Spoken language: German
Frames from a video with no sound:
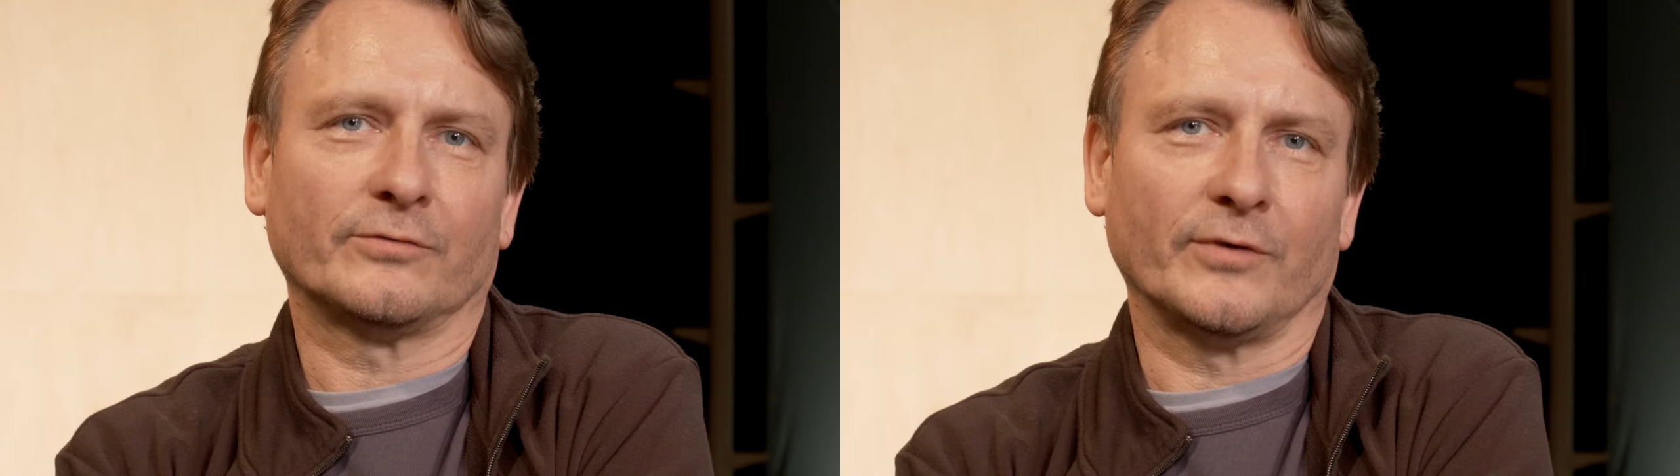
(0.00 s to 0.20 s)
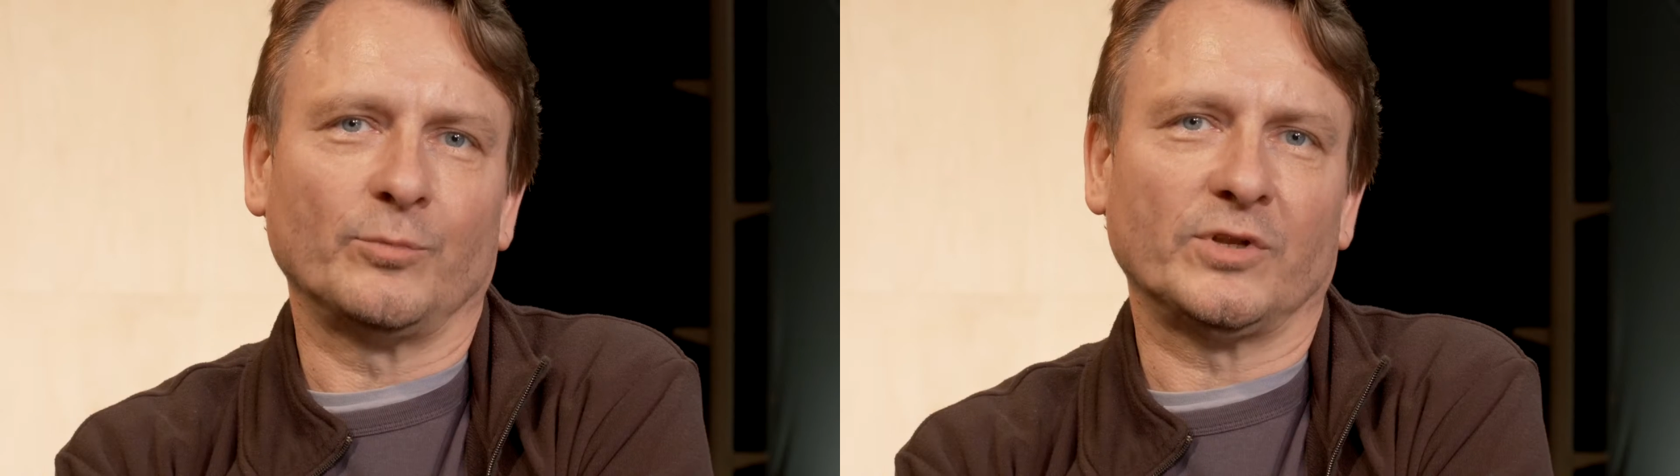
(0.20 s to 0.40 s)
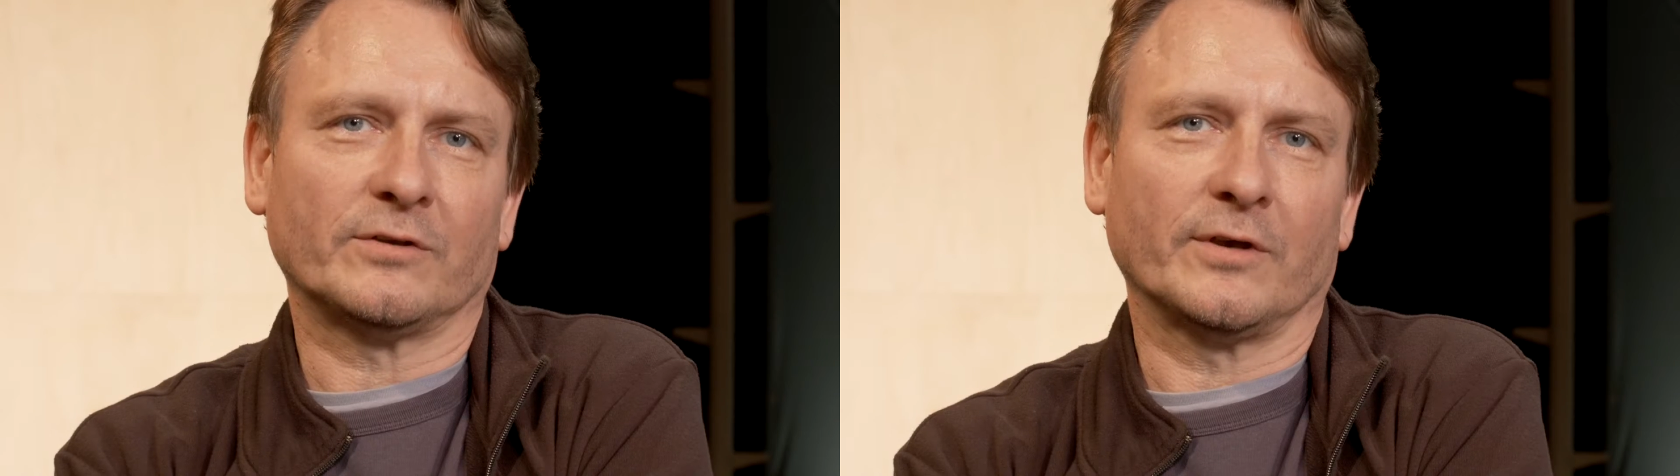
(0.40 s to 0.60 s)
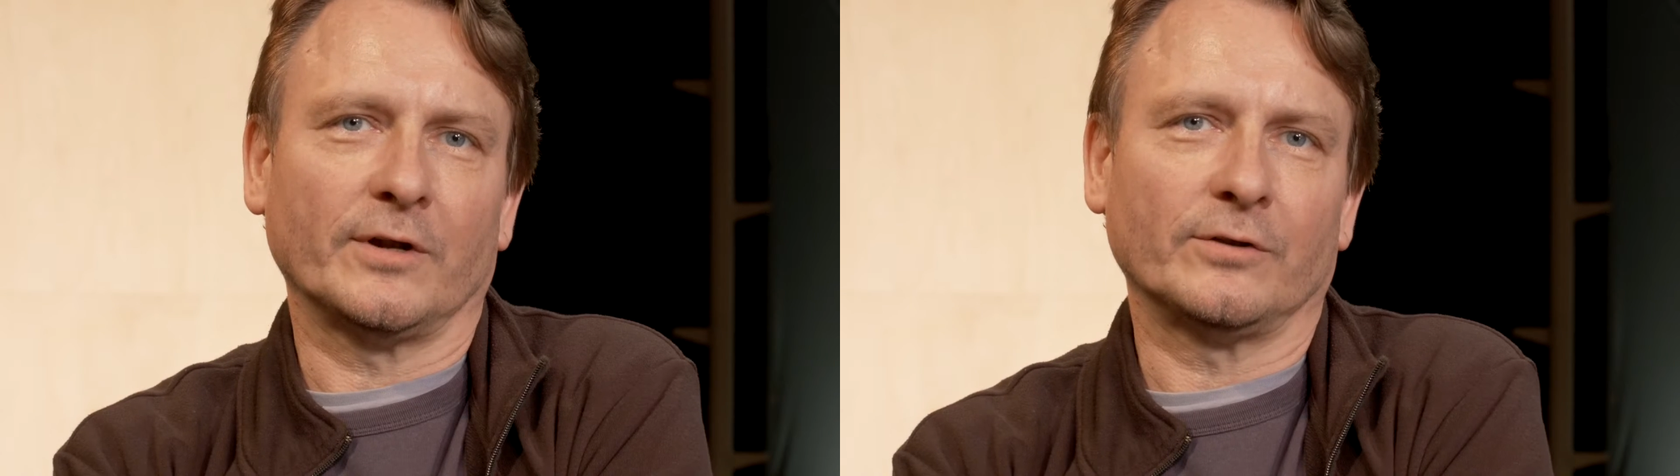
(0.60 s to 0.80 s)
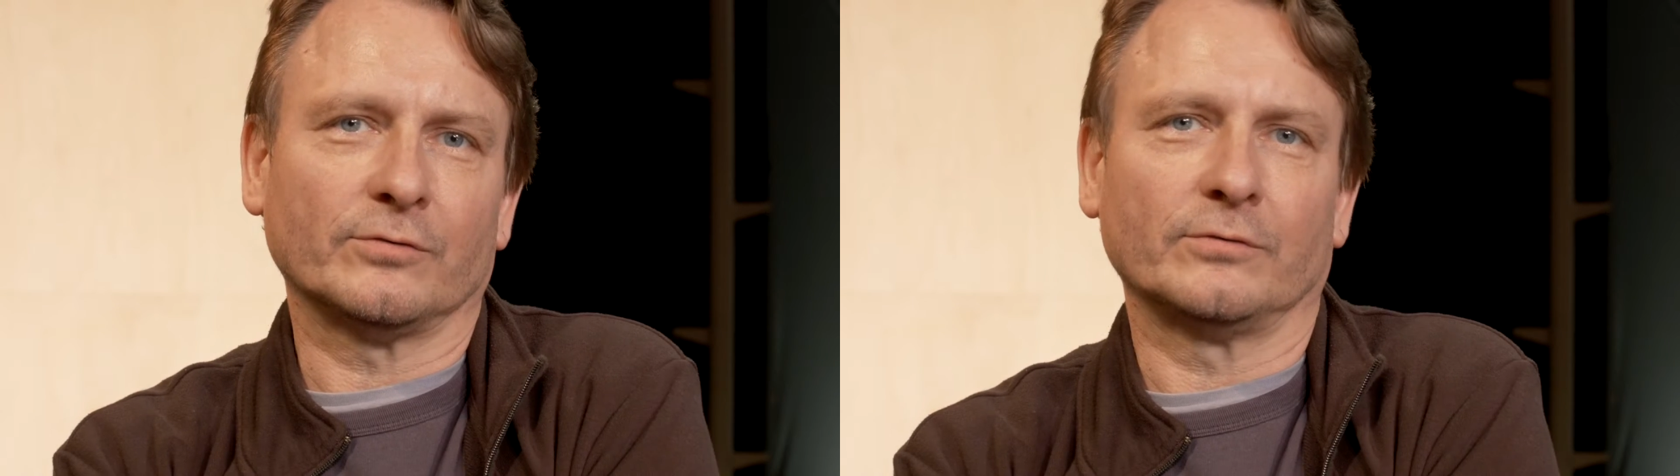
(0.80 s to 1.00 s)
das war mit
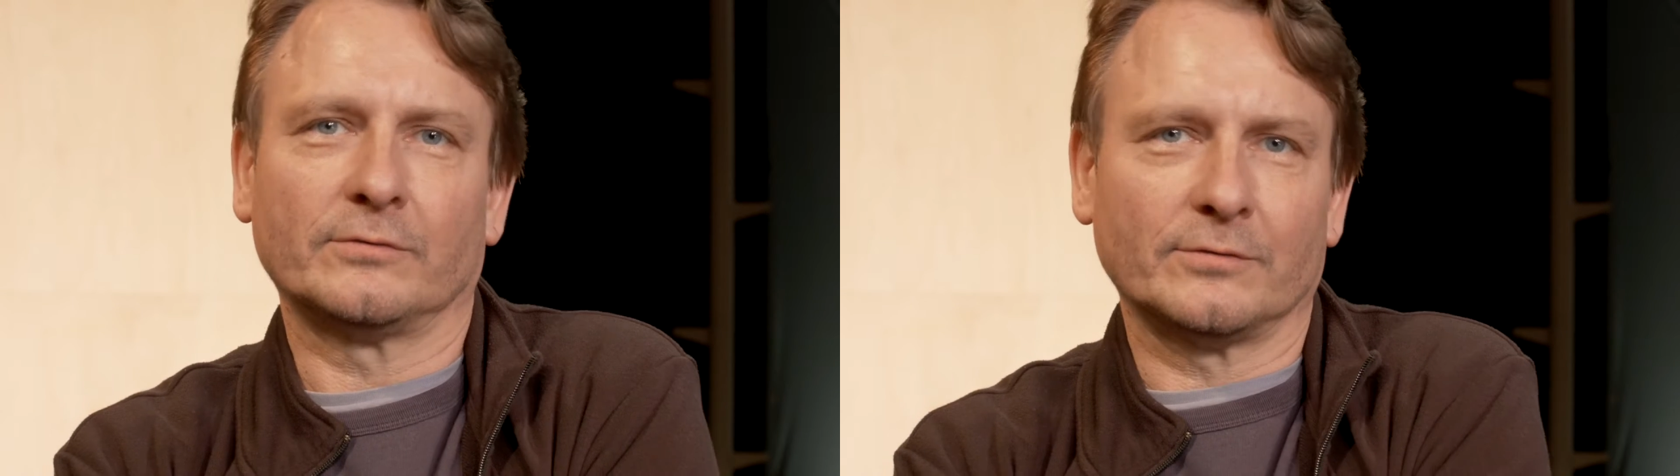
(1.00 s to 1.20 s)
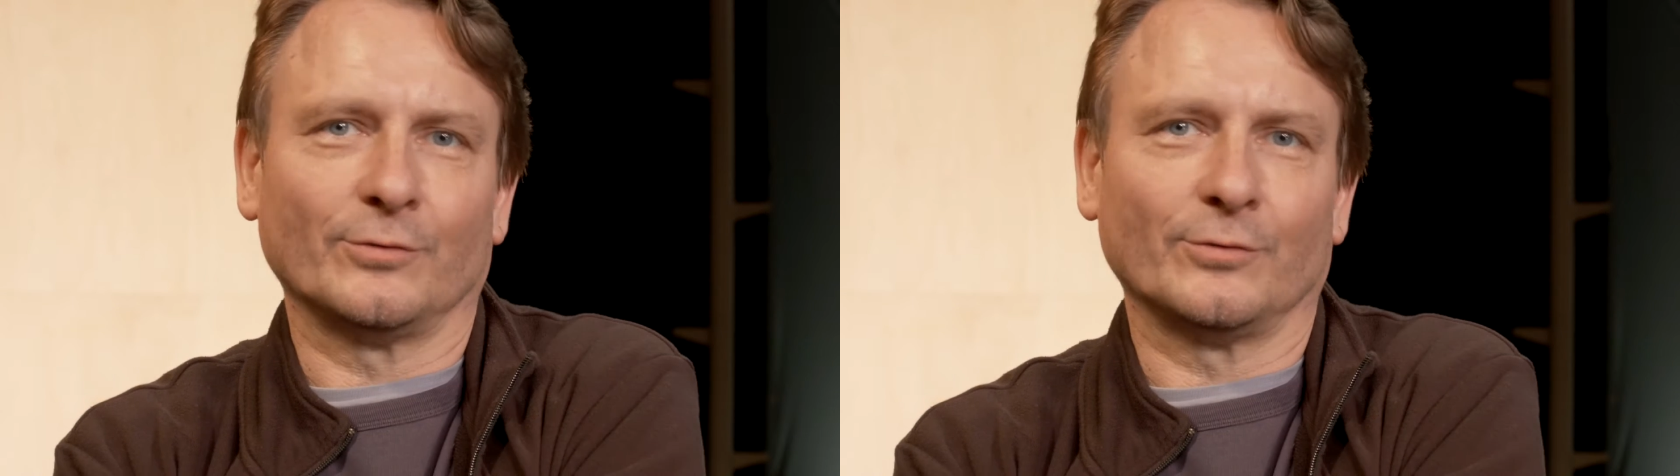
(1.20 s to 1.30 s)
Geld und,